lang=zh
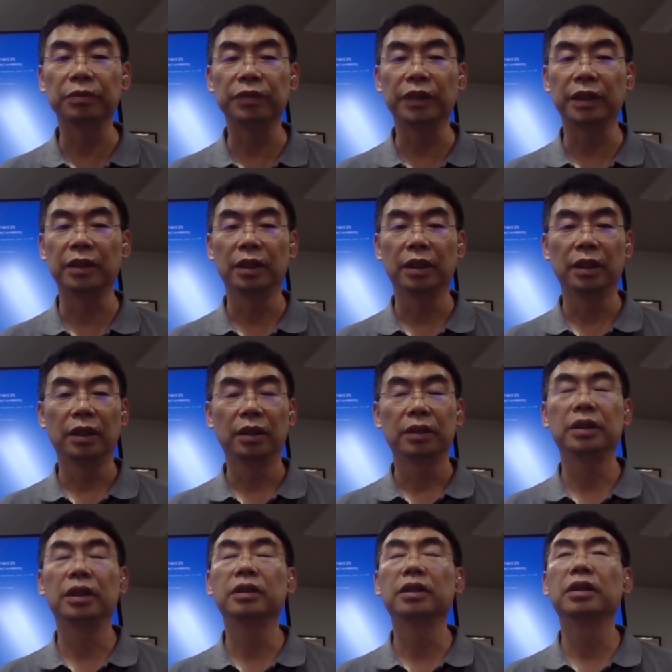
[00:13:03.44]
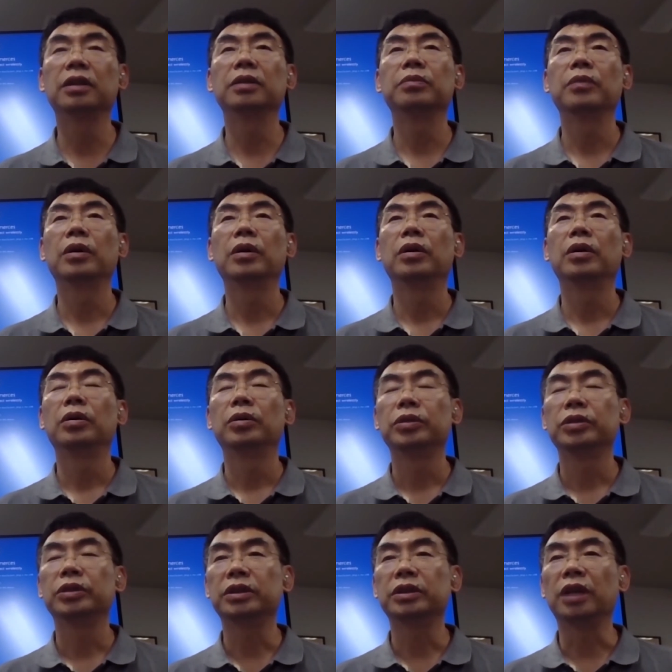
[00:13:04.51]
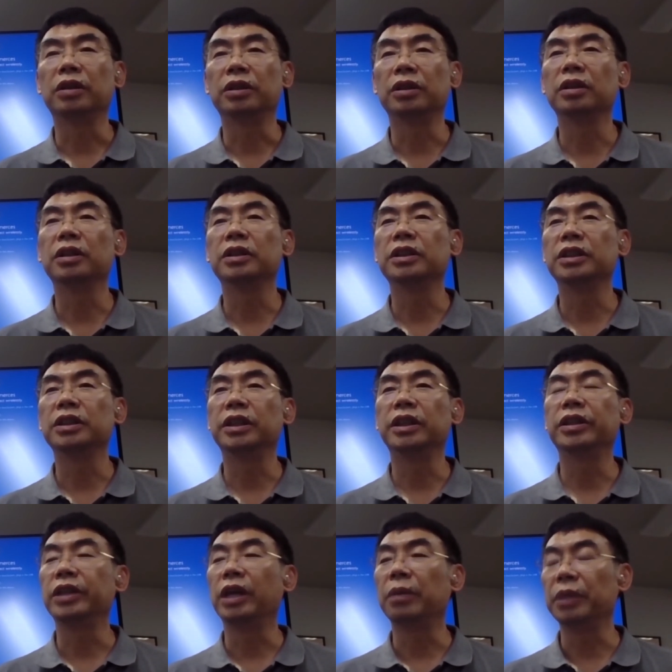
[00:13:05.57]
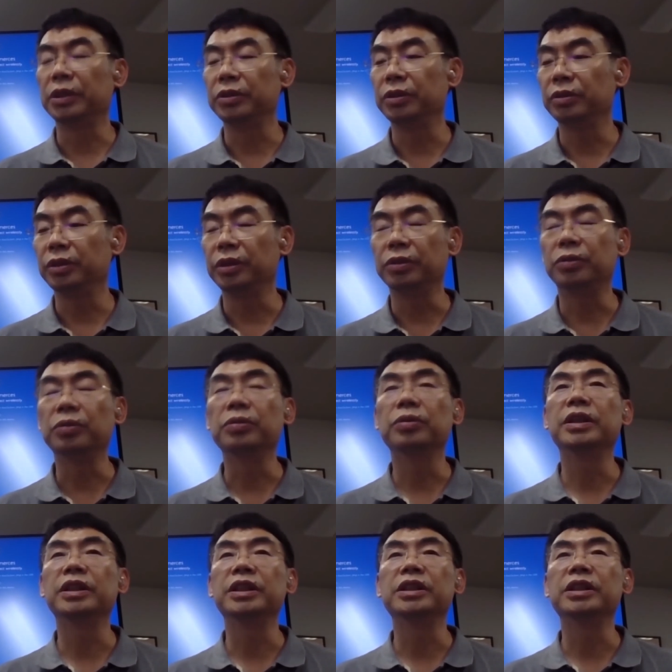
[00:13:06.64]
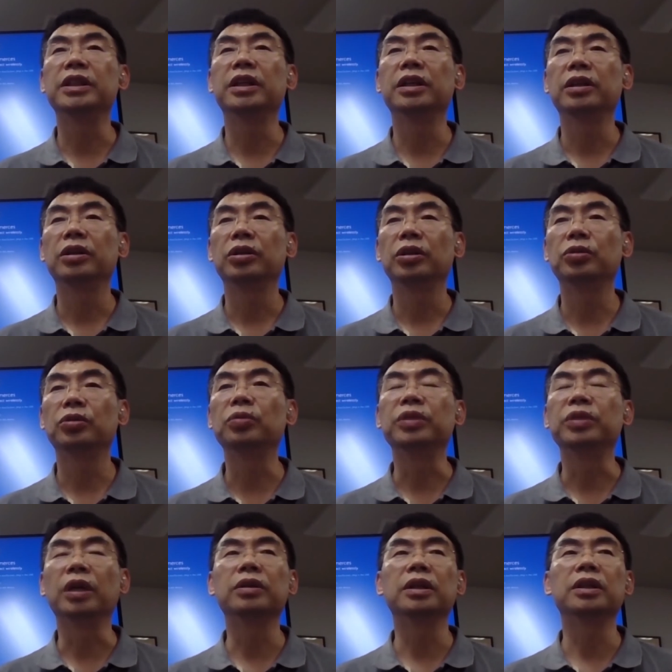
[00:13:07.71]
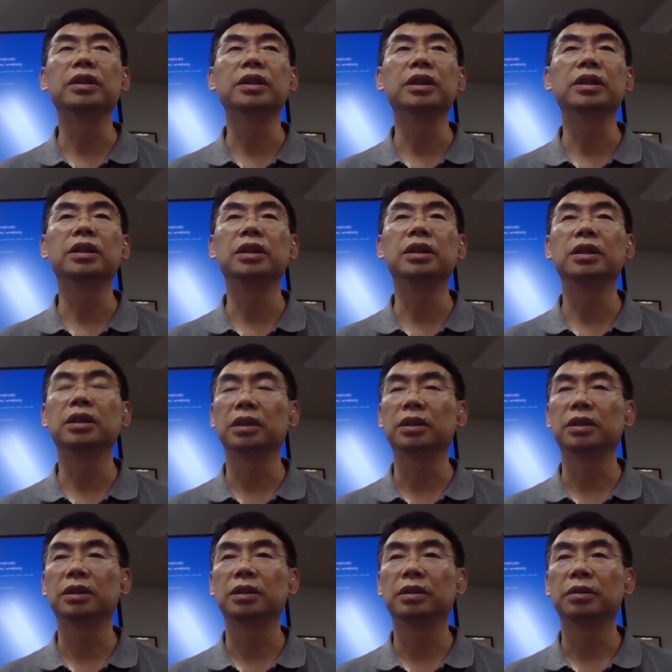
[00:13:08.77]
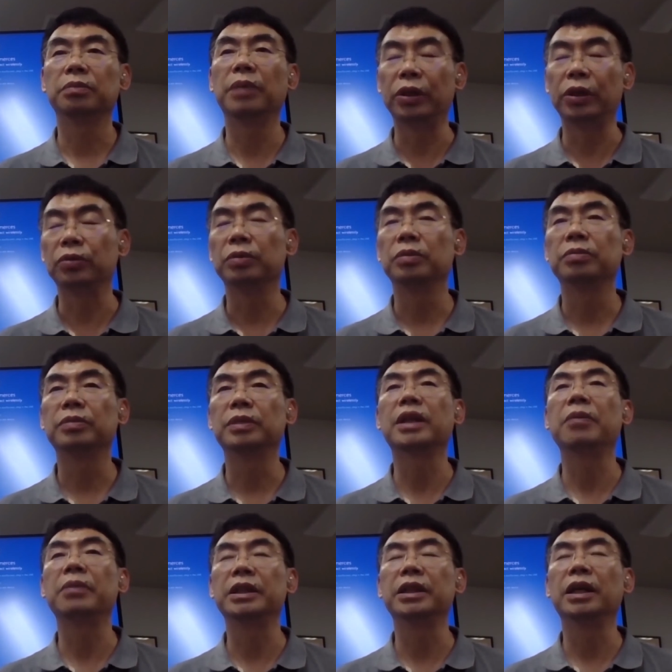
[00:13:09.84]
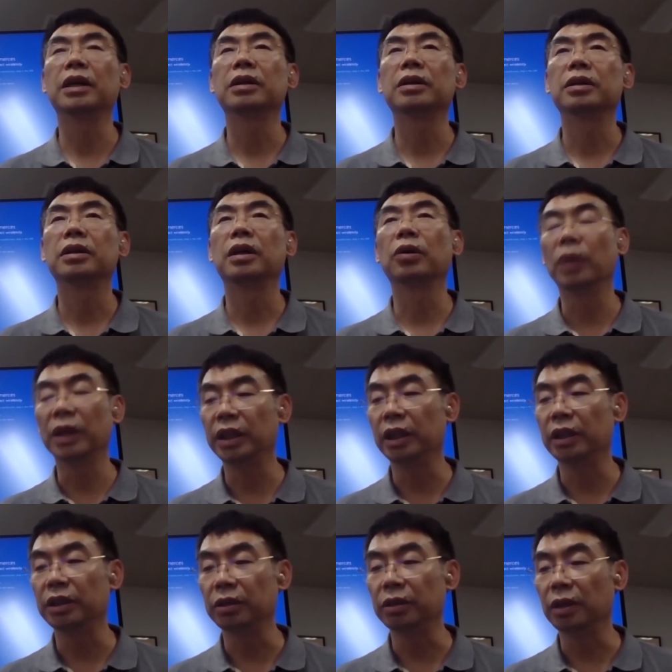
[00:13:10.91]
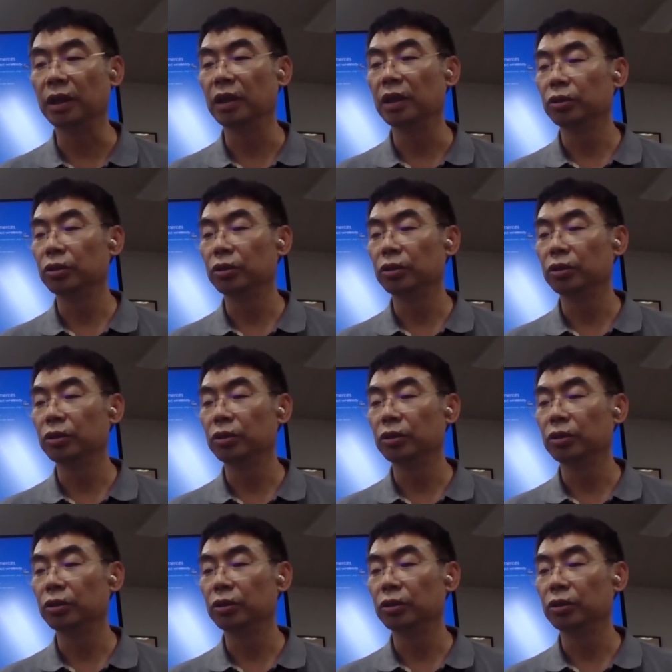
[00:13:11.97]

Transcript: 分，这样呢，产生了这些亚马逊对于中国的一些重要的这个卖主、大买家啊，关键的情况。